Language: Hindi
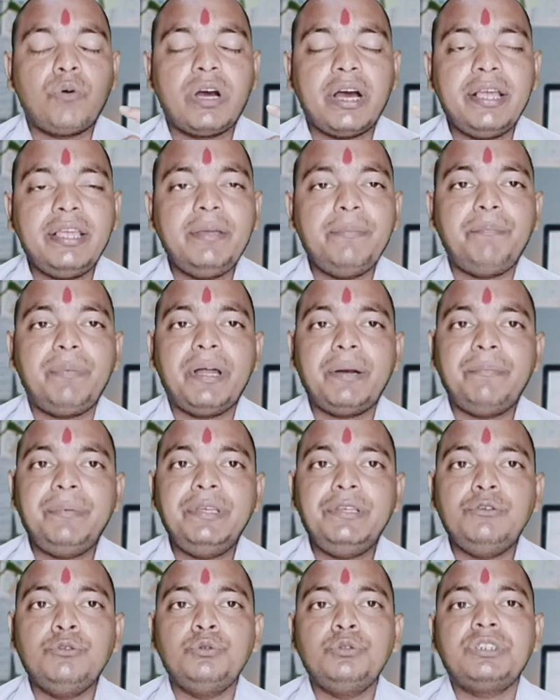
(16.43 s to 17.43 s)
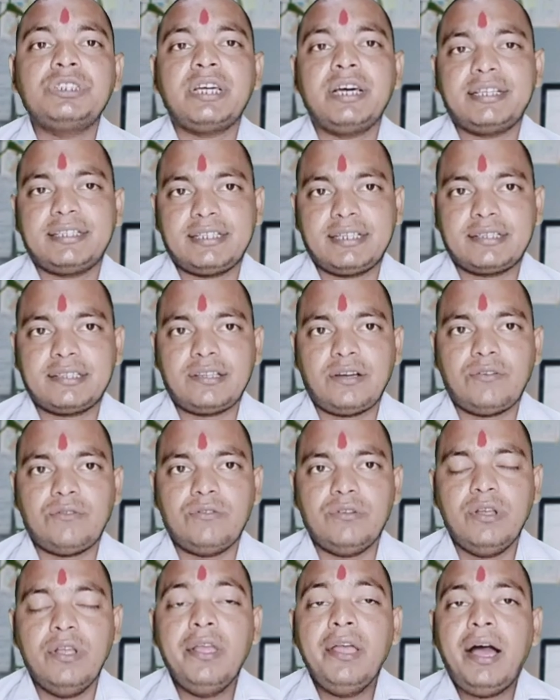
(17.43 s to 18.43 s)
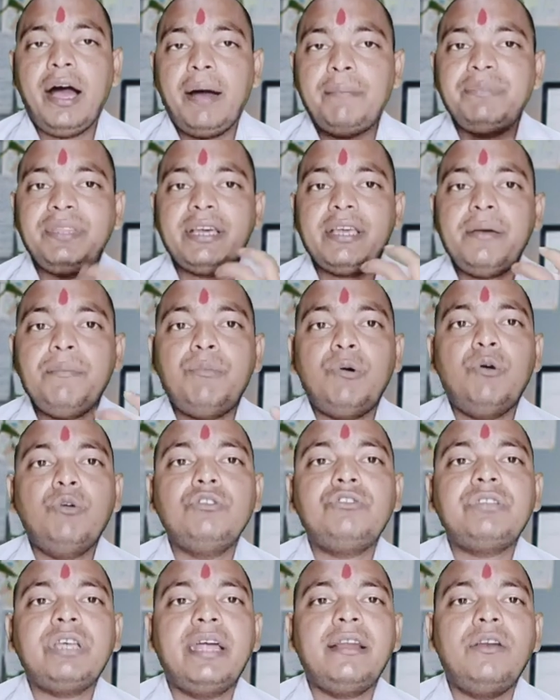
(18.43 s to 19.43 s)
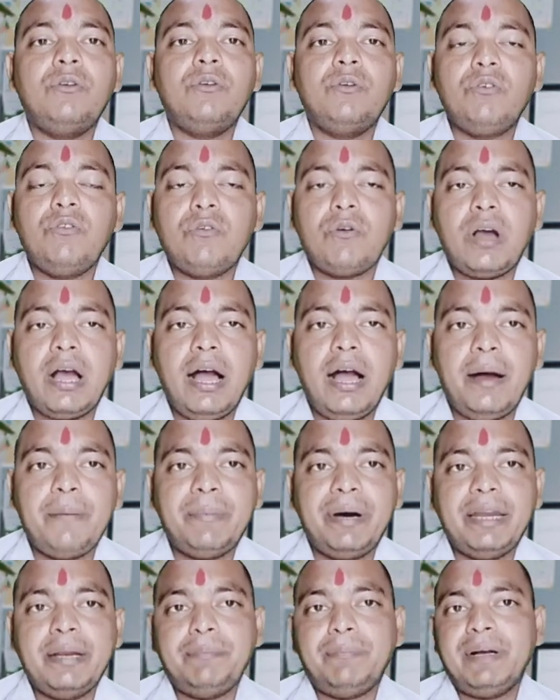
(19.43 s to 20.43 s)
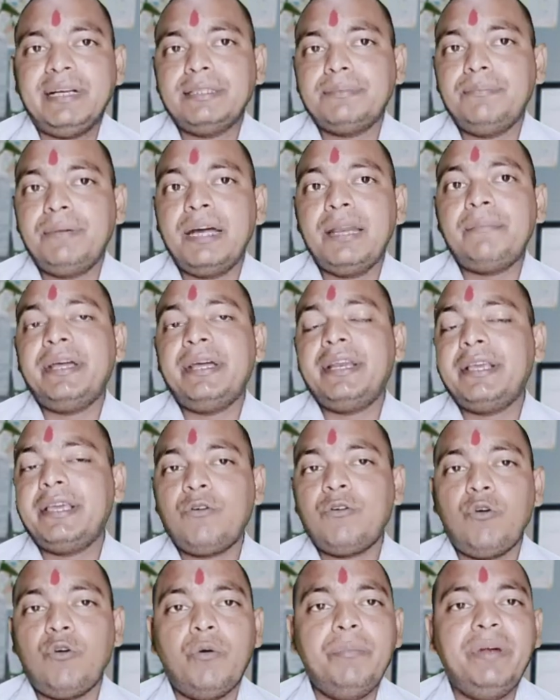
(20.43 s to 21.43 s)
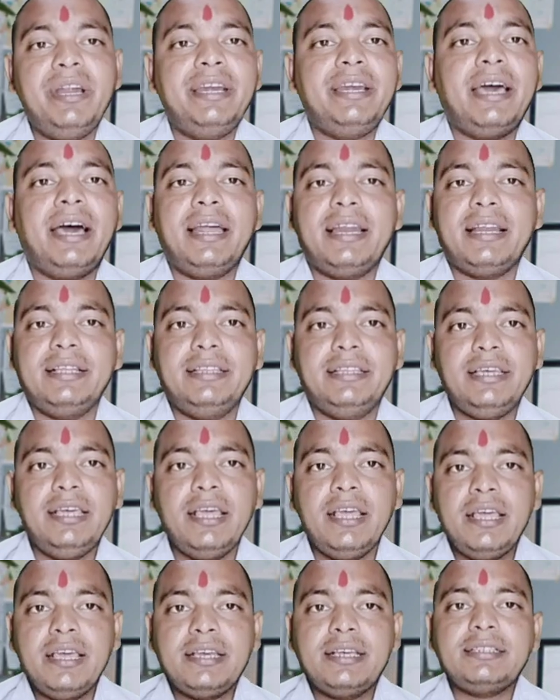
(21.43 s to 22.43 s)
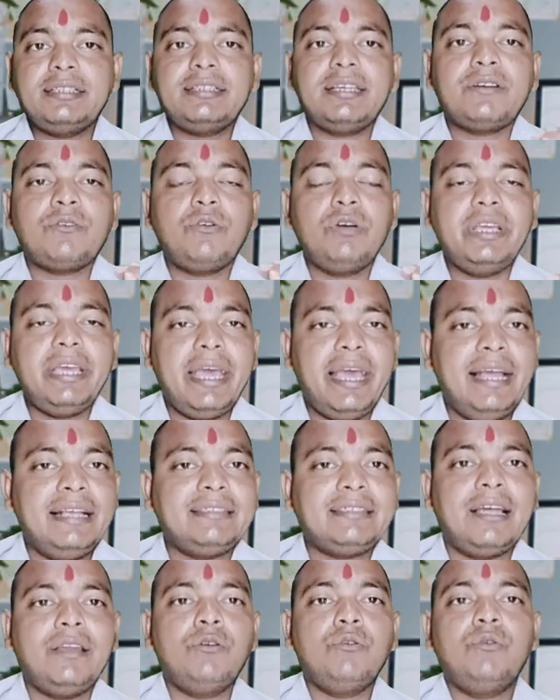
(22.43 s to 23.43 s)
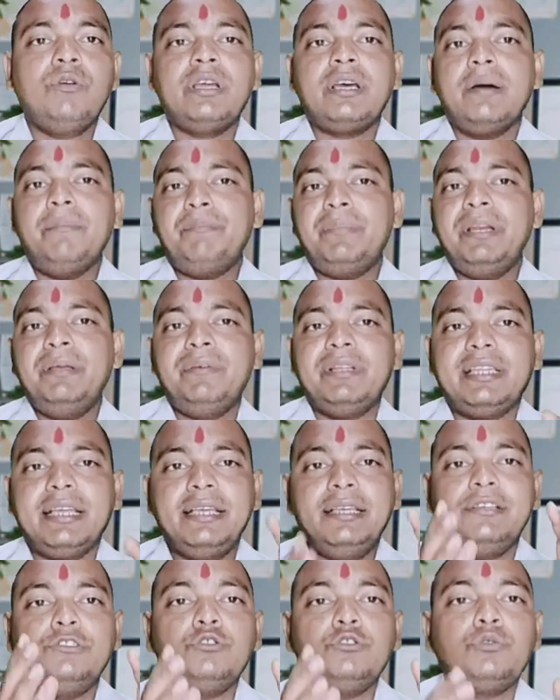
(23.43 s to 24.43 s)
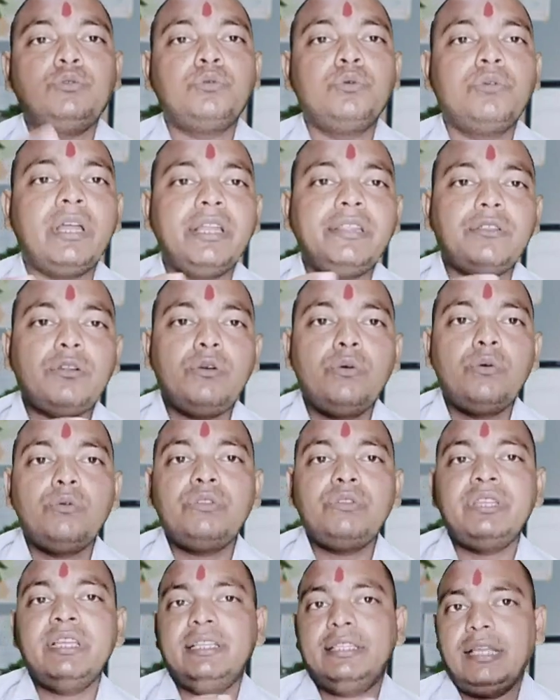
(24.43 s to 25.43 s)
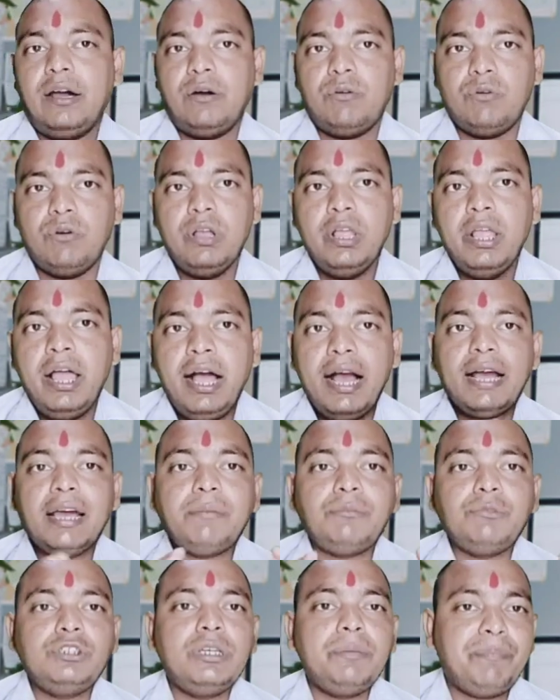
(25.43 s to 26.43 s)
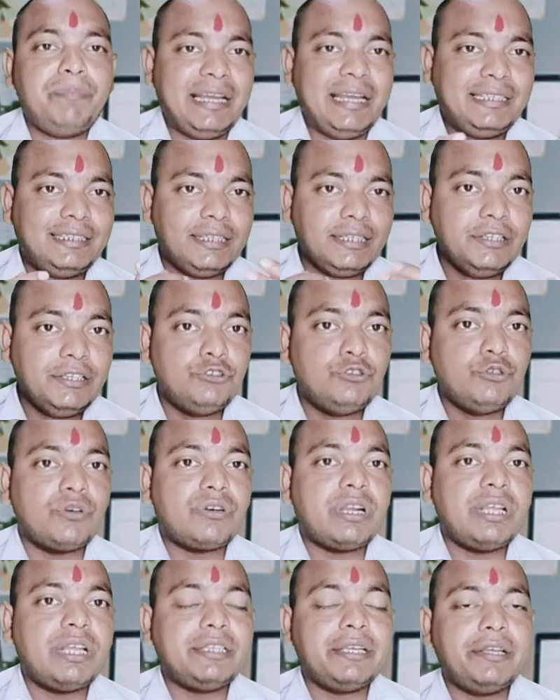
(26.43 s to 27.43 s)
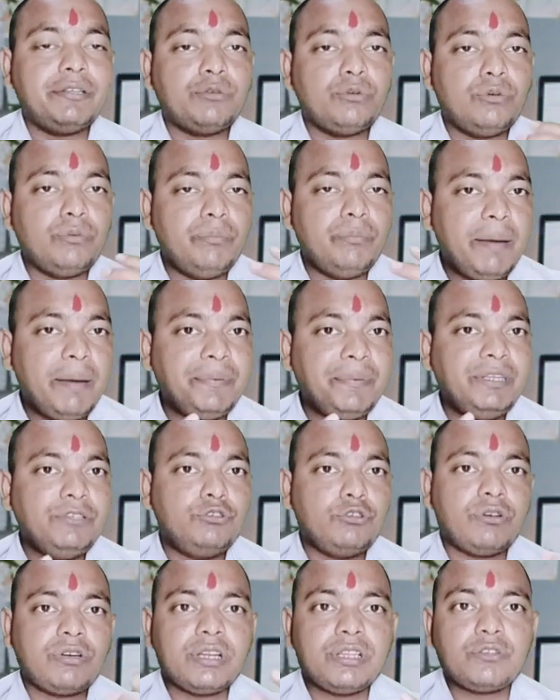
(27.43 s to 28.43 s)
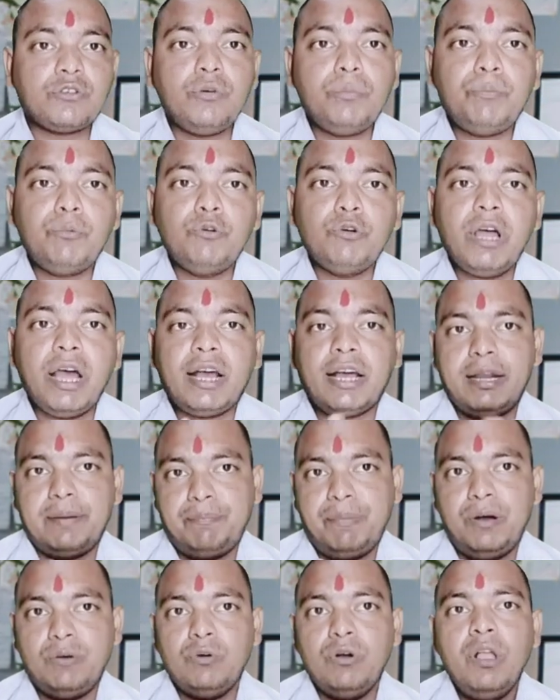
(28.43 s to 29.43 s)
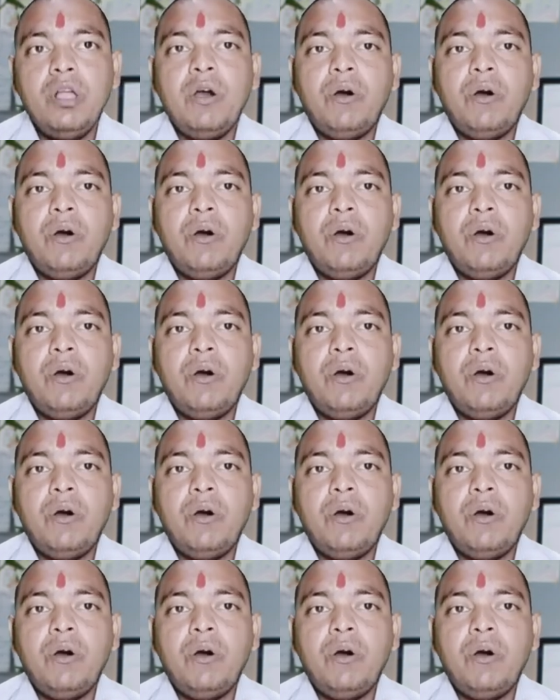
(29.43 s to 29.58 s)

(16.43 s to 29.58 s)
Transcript: कहीं पर भी यूज कर सकता हूँ अब देखिए बहुत सारे लोगों का हमारे पास भर भर के कमेंट आ रहे थे कि सर कोई ऐसा लोन कंपनी बताइए जो तुरंत लोन देता हो अगर मुझे पैसे की ज़रूरत है तो मैं अपनी ज़रूरत को पूरा कर पाऊँ